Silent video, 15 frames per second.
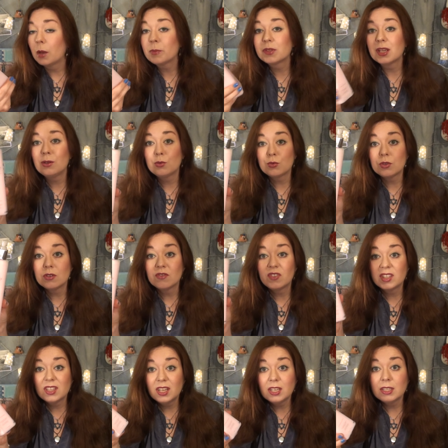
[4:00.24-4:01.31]
Абсолютно.
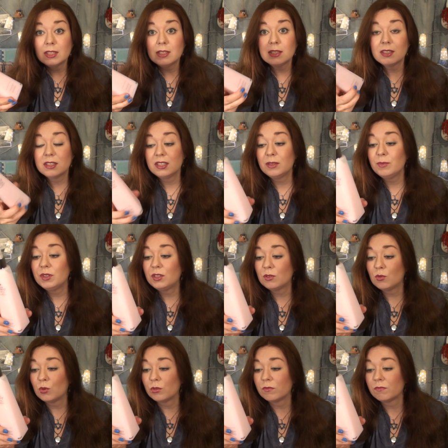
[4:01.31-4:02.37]
Вода и
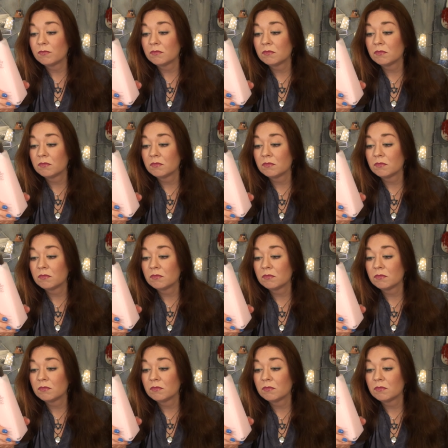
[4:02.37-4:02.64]
диметикон.